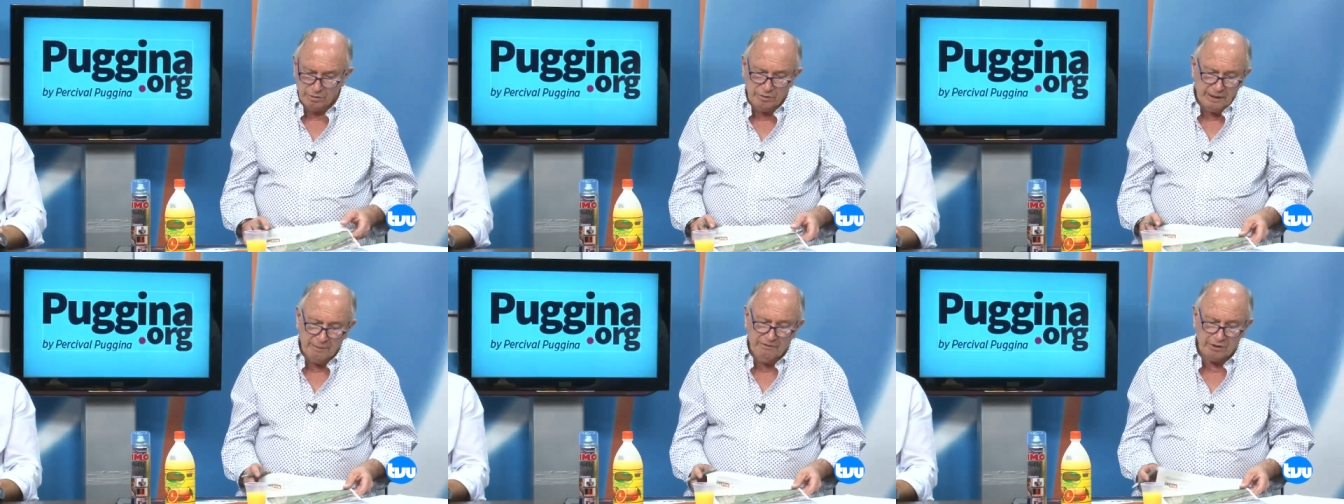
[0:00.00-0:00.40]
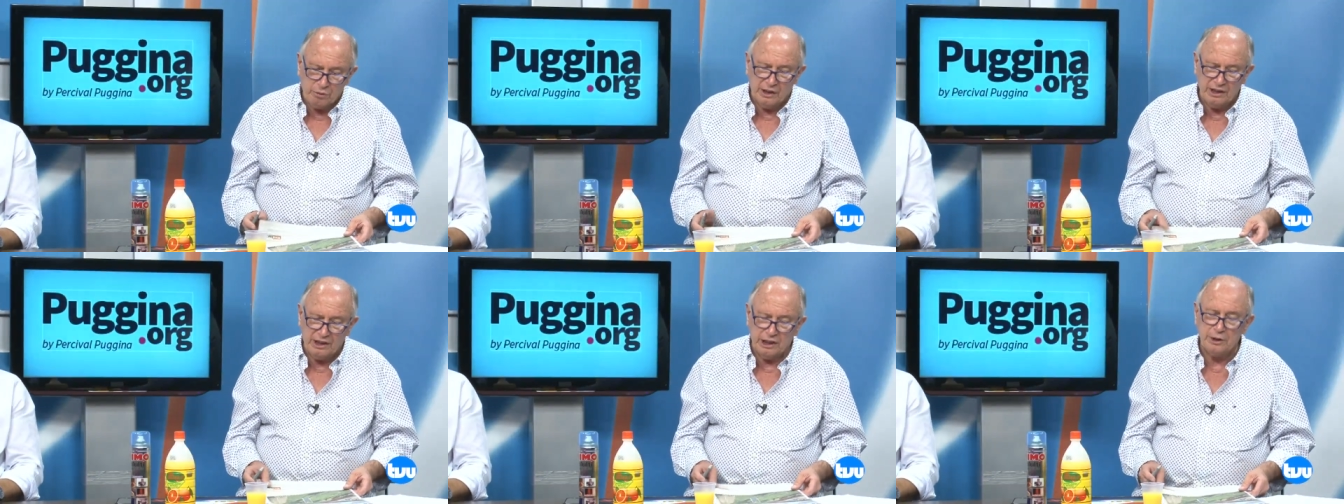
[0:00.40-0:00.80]
O Grêmio
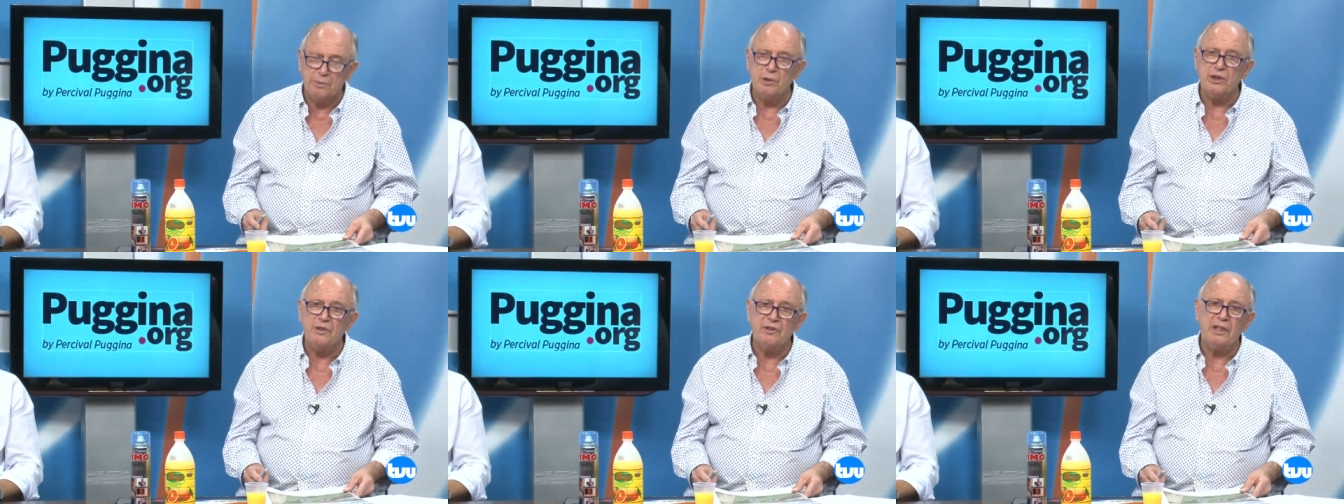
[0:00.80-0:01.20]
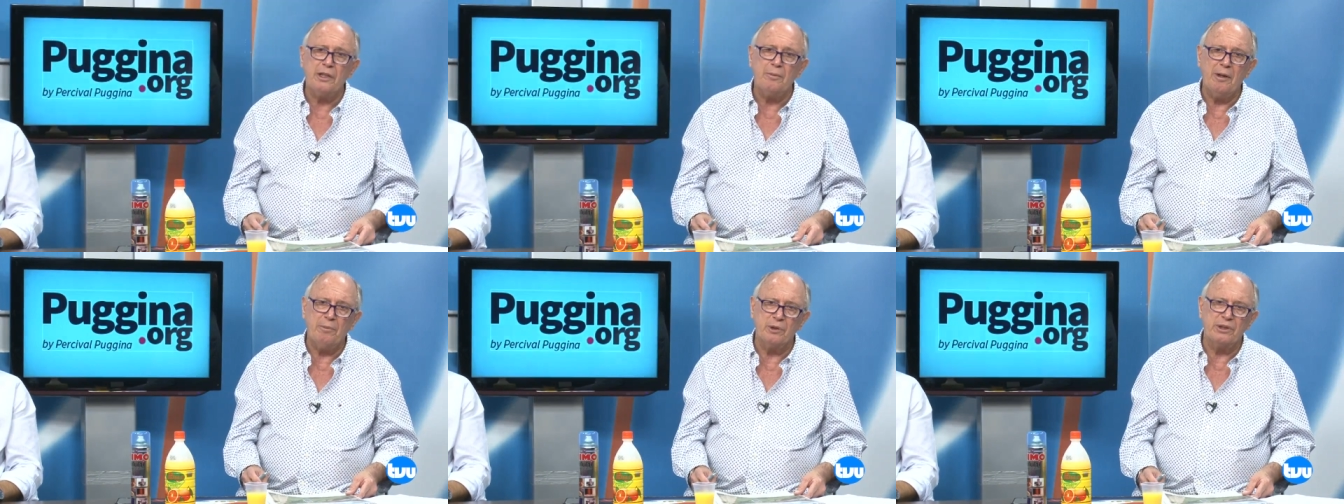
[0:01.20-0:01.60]
faturando três pontos, fica
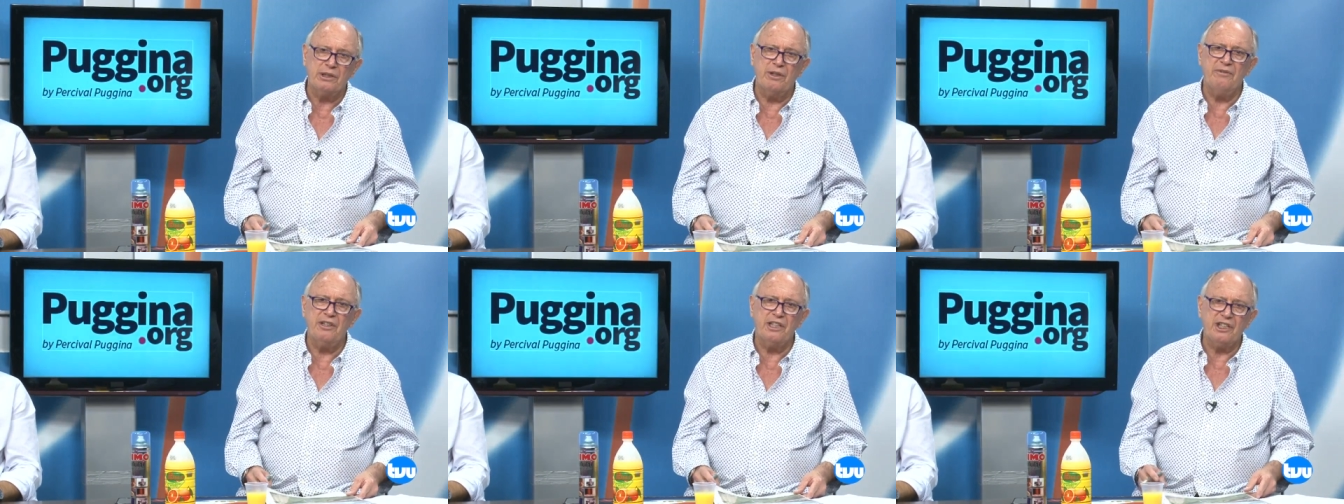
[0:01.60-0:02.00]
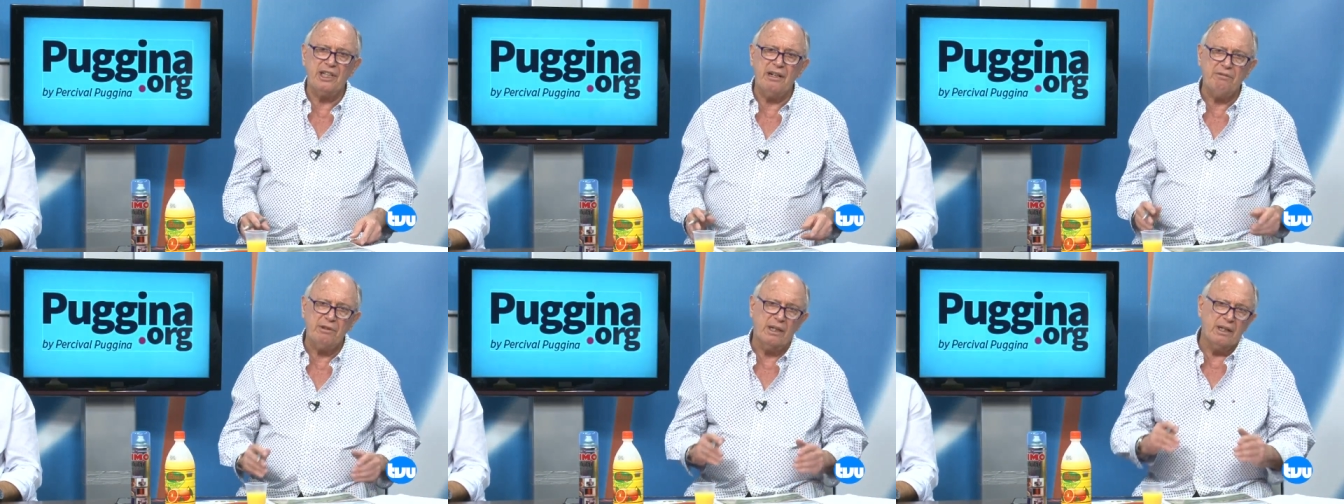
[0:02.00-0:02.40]
numa posição invejável,